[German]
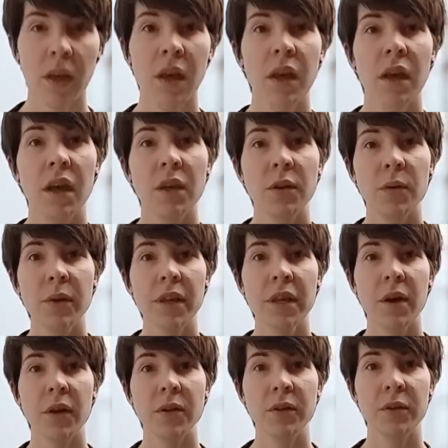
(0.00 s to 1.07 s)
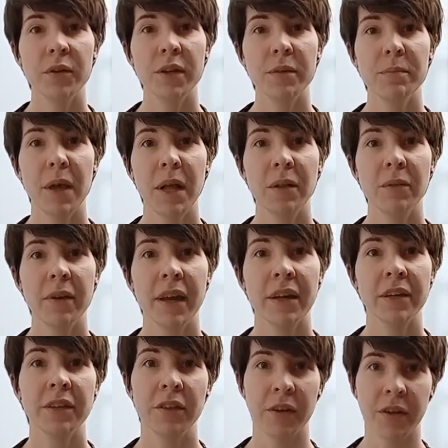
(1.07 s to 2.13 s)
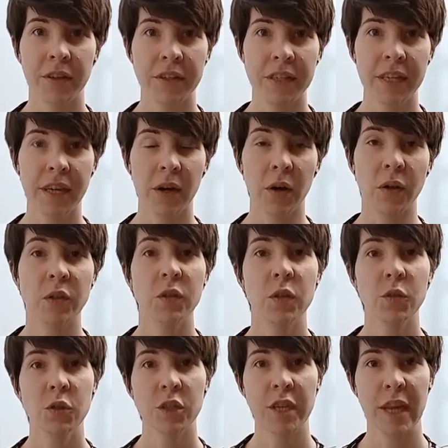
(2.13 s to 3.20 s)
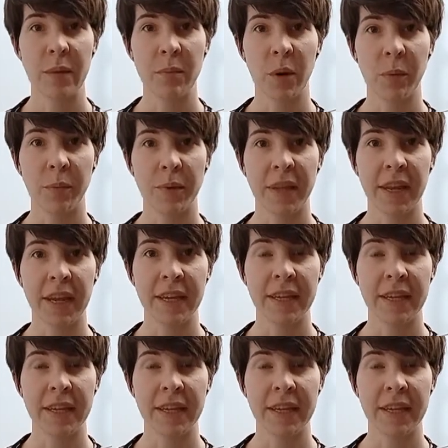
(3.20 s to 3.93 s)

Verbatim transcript: Eine neue Android-Malware tarnt sich als Systemupdate.